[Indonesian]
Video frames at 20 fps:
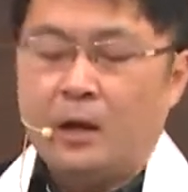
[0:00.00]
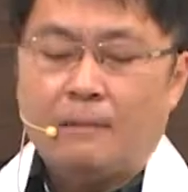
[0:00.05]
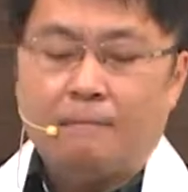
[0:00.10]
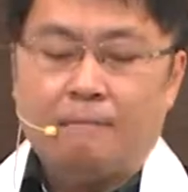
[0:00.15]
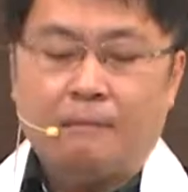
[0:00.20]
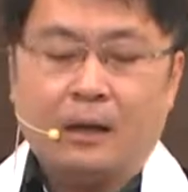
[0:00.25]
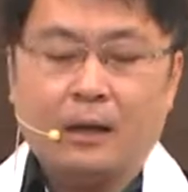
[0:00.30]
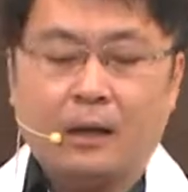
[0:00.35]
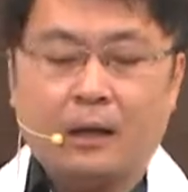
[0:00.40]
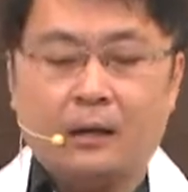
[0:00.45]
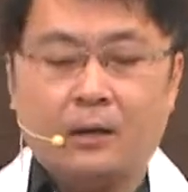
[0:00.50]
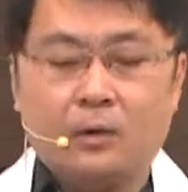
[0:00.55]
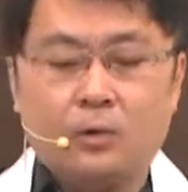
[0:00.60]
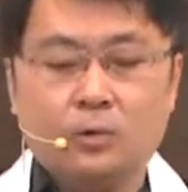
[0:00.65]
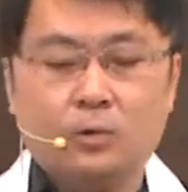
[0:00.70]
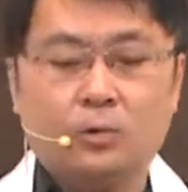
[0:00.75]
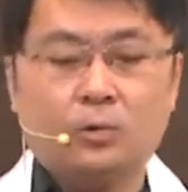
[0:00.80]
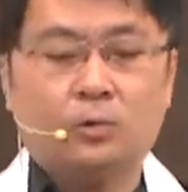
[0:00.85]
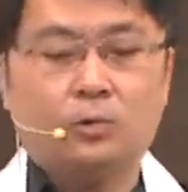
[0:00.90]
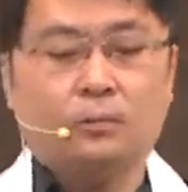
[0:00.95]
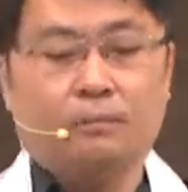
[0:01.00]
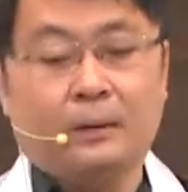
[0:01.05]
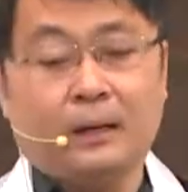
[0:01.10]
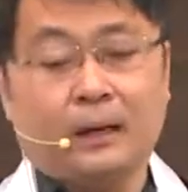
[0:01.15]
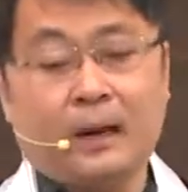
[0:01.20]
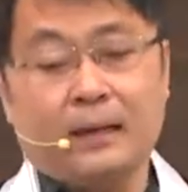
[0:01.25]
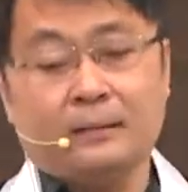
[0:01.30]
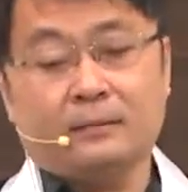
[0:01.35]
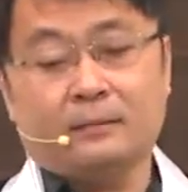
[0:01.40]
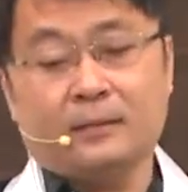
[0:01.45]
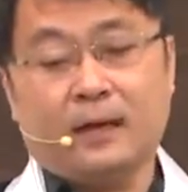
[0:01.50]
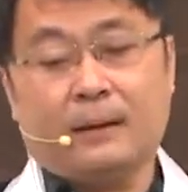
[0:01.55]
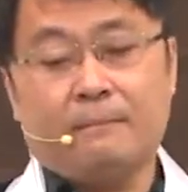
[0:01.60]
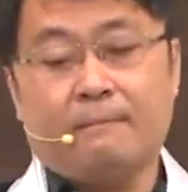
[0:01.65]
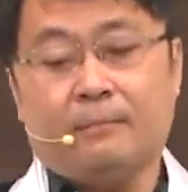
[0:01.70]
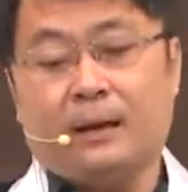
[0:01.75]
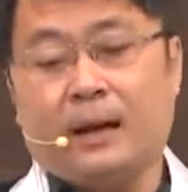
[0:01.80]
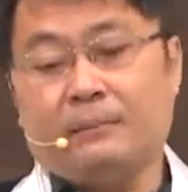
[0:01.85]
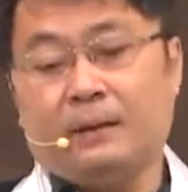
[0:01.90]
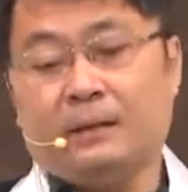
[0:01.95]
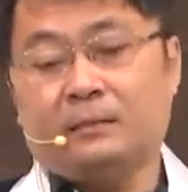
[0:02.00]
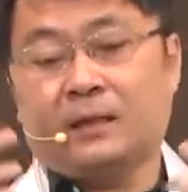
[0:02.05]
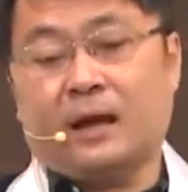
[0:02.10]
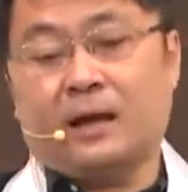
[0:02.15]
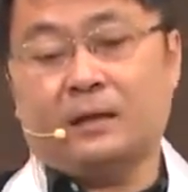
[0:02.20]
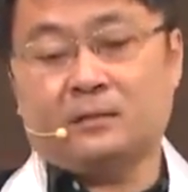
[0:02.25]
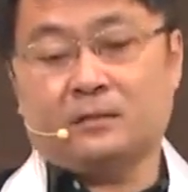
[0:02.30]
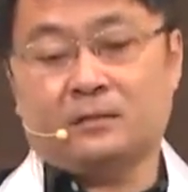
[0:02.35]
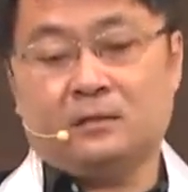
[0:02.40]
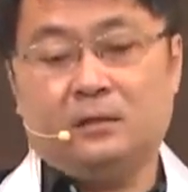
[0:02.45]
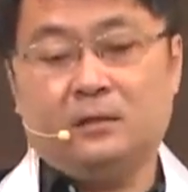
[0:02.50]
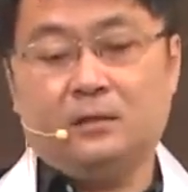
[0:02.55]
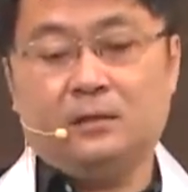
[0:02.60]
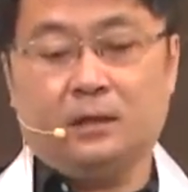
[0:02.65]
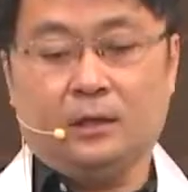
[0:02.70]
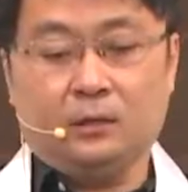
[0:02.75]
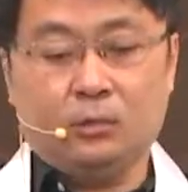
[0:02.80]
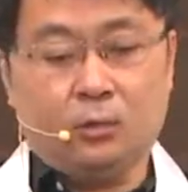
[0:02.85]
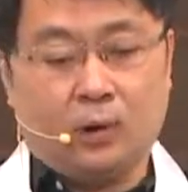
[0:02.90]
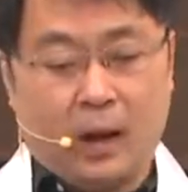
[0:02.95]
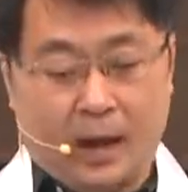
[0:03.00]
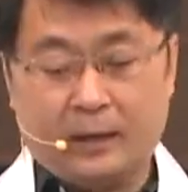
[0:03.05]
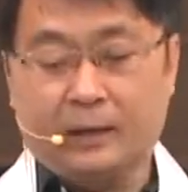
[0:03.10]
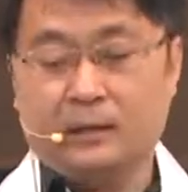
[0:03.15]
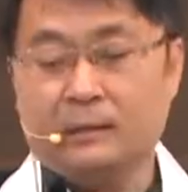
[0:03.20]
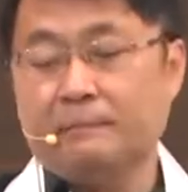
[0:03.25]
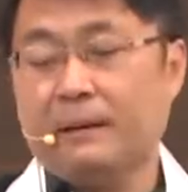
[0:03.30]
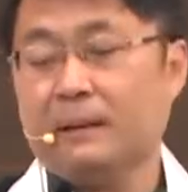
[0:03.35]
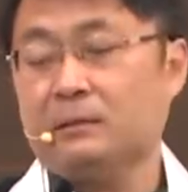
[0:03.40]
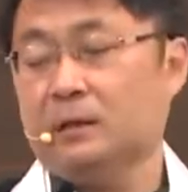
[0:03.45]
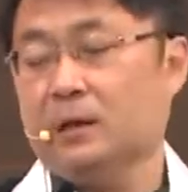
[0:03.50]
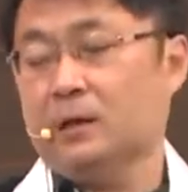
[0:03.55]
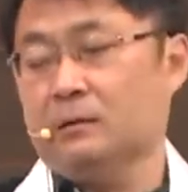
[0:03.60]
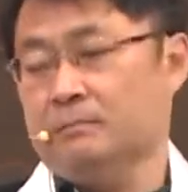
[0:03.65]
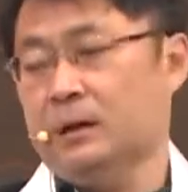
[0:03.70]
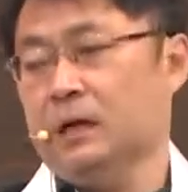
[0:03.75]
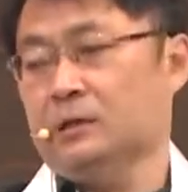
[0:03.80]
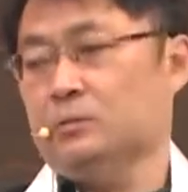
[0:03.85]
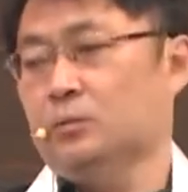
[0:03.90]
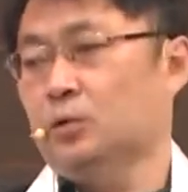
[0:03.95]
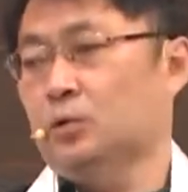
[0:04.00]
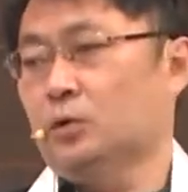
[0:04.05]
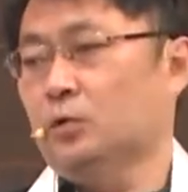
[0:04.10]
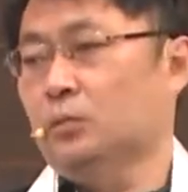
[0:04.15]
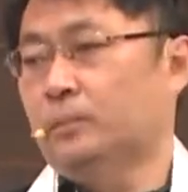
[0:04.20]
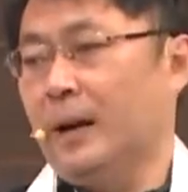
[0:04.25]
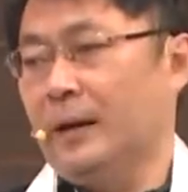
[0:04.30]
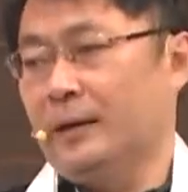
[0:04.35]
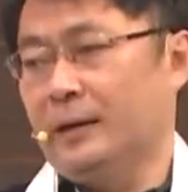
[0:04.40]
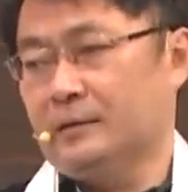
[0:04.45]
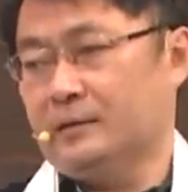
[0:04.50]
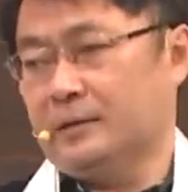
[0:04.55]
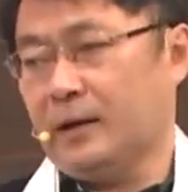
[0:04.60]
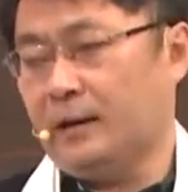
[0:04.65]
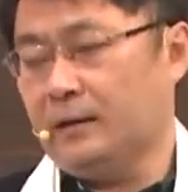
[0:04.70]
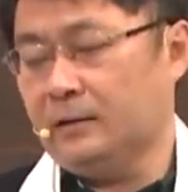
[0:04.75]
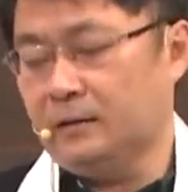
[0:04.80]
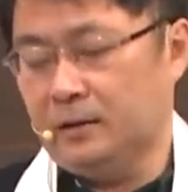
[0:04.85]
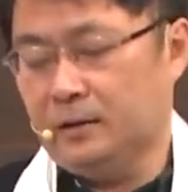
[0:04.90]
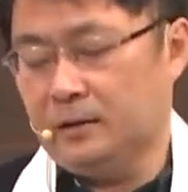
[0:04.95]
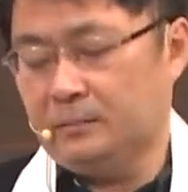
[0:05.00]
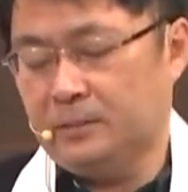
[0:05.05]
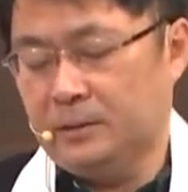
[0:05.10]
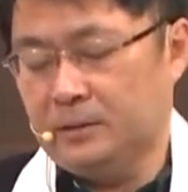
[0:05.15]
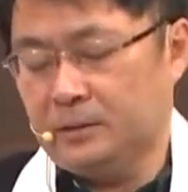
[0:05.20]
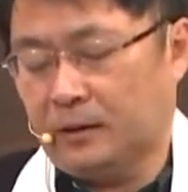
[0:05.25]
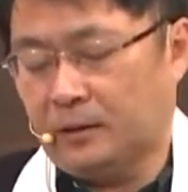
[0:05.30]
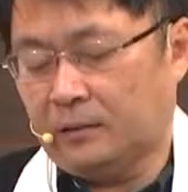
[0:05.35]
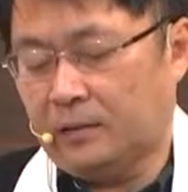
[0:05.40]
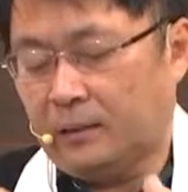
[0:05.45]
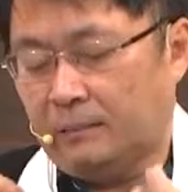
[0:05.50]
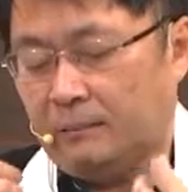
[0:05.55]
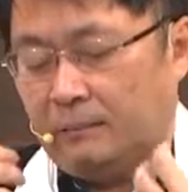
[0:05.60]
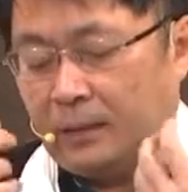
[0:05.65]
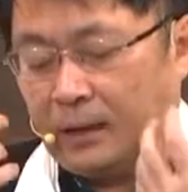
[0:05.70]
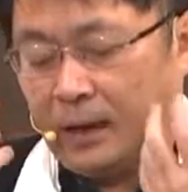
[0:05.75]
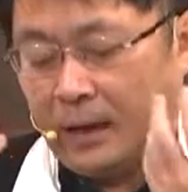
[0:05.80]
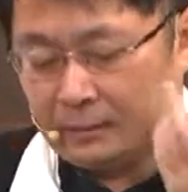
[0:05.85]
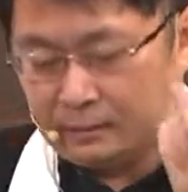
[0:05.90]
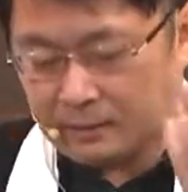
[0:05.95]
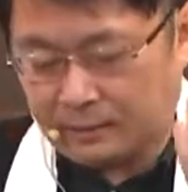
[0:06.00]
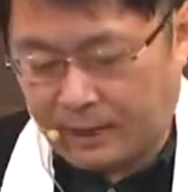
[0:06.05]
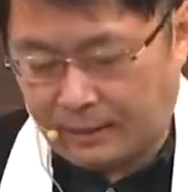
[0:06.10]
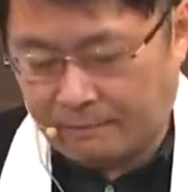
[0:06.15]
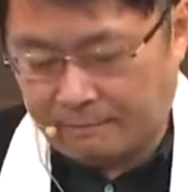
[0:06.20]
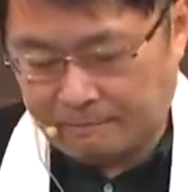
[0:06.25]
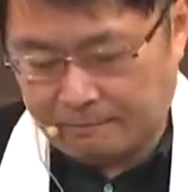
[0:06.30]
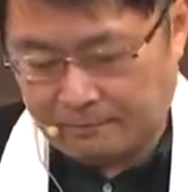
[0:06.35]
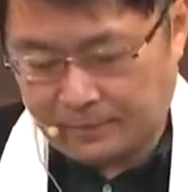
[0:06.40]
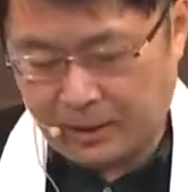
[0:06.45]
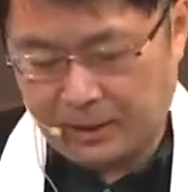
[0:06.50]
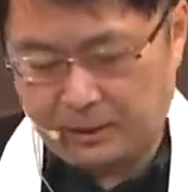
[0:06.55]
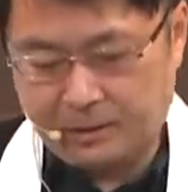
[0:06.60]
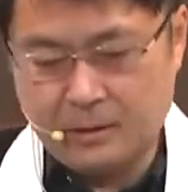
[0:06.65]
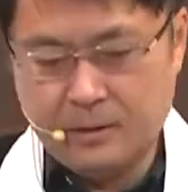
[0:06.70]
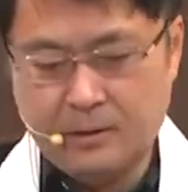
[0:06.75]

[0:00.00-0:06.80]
Mengeluh, meratap, lamentasi itu ada tempatnya. Mazmur itu banyak sekali ya bicara tentang meratap ya.